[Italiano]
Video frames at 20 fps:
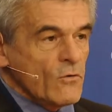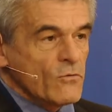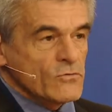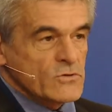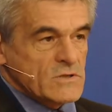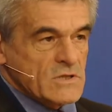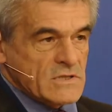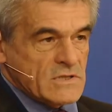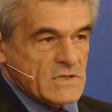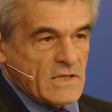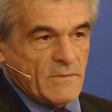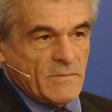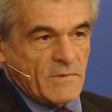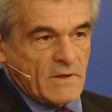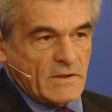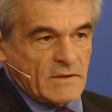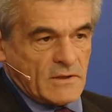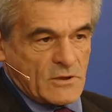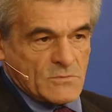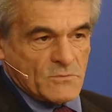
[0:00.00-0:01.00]
un sistema
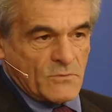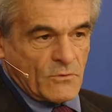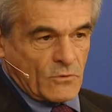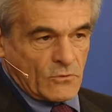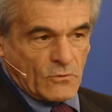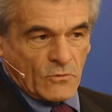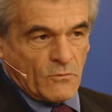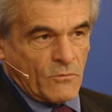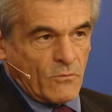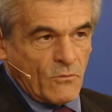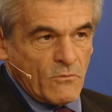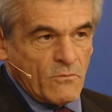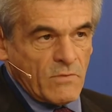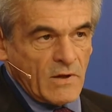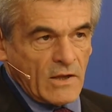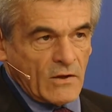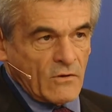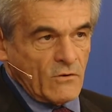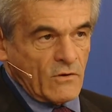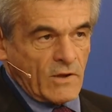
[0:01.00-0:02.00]
di trasporto
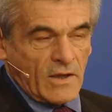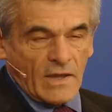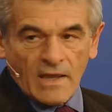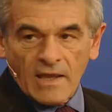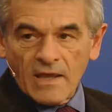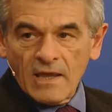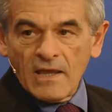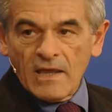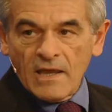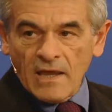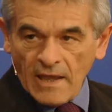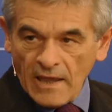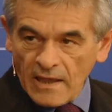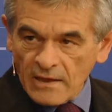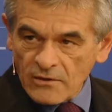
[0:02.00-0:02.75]
pubblico che è